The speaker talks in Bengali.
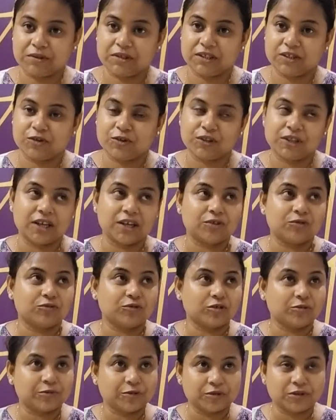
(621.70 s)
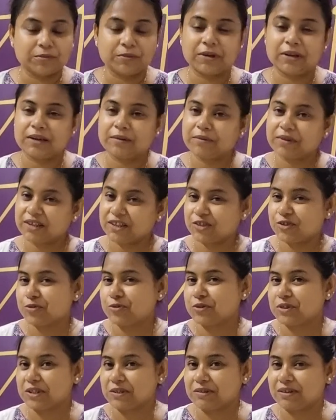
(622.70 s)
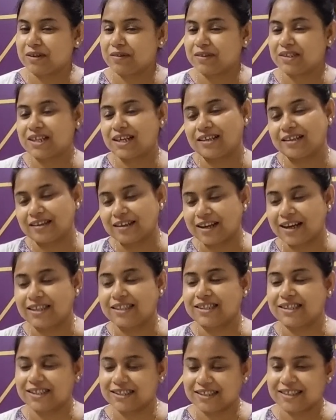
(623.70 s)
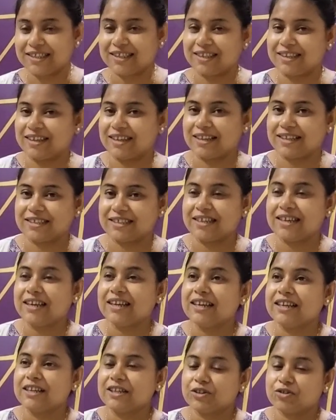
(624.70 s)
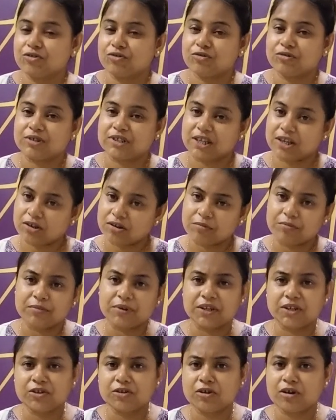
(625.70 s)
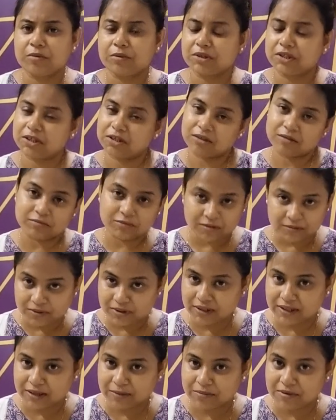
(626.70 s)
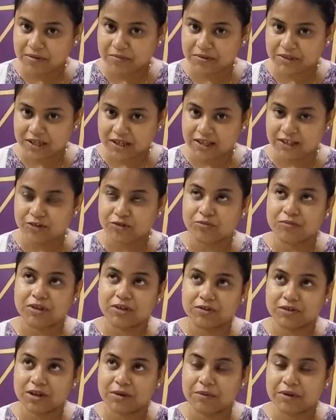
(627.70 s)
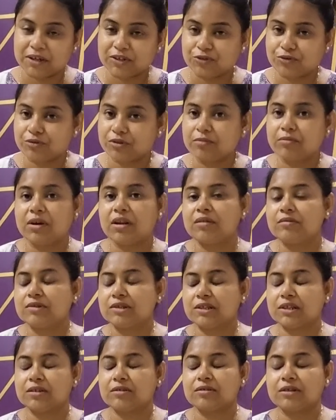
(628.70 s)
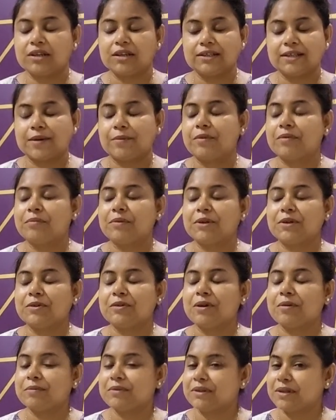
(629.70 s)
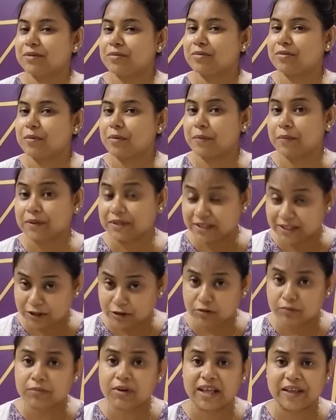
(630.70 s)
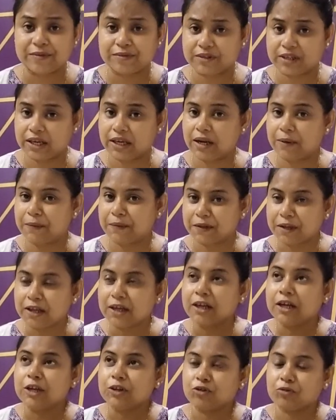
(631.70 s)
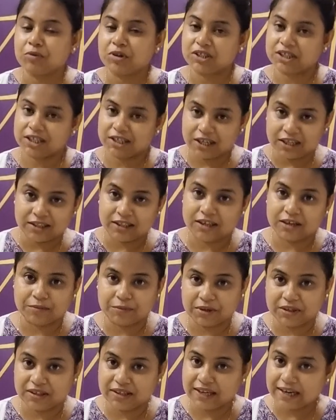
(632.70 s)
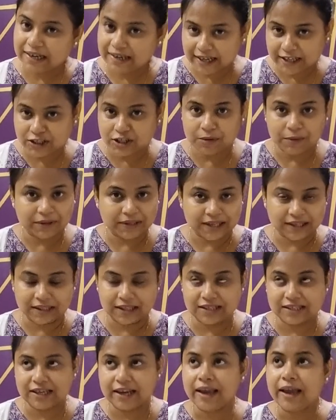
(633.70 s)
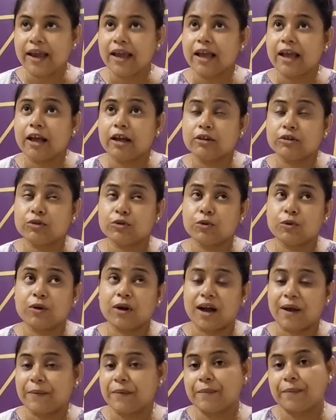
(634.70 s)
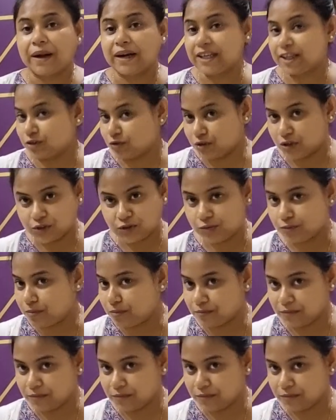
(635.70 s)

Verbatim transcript: বৃষ্টি ওয়েদার কোথাও বেরোতে পারলাম না কিছু করতে পারলাম না সারাদিন কাজে কাজে কেটে গেছে তো যেরকম ভিডিও হবে সেরকম তোমরা দেখবে আমি জানি তোমরা যদি আমাকে সত্যি ভালোবেসে থাকো তাহলে যেমন ভিডিও আমি দেবো আমার যেরকম লাইফস্টাইল আমার তোমরা সেটাই দেখবে রিয়েলটাই সবাই দেখতে চায় তো আমি বানিয়ে তো কিছু